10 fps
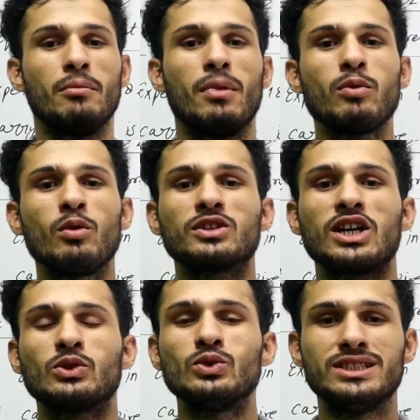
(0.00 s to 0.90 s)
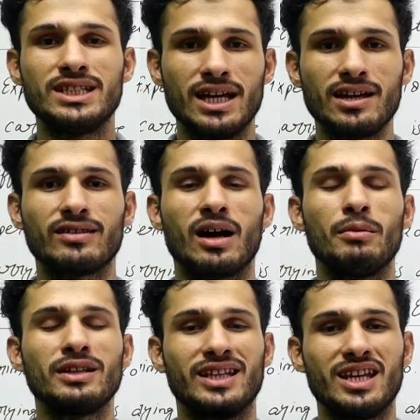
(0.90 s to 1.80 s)
मैं आपको बता दूं ये
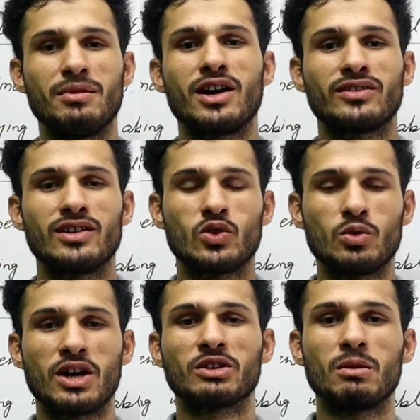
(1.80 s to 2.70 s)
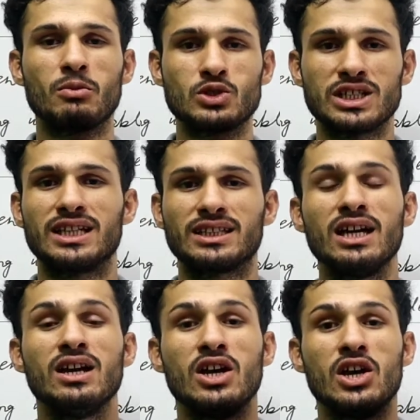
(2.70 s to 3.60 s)
एग्जाम में थ्री मार्क्स से टू मार्क्स में पूछा जाता
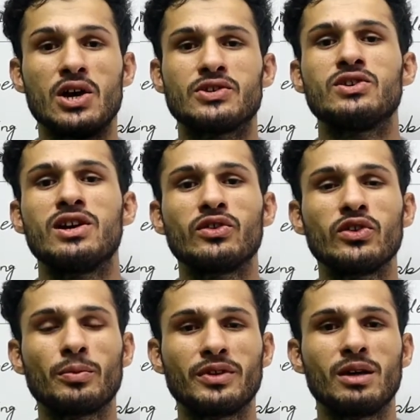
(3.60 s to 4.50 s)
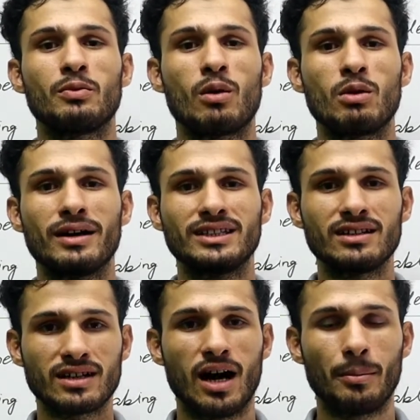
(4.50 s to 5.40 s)
है स्टूडेंट्स को सबसे ज्यादा प्रॉब्लम आती
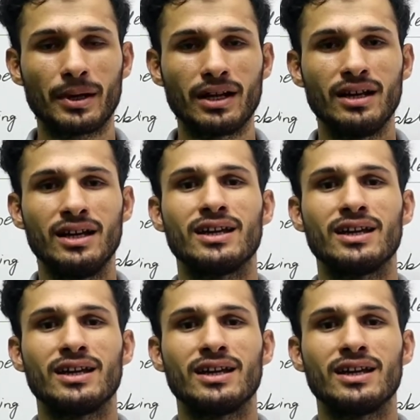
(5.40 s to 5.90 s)
है कहां पर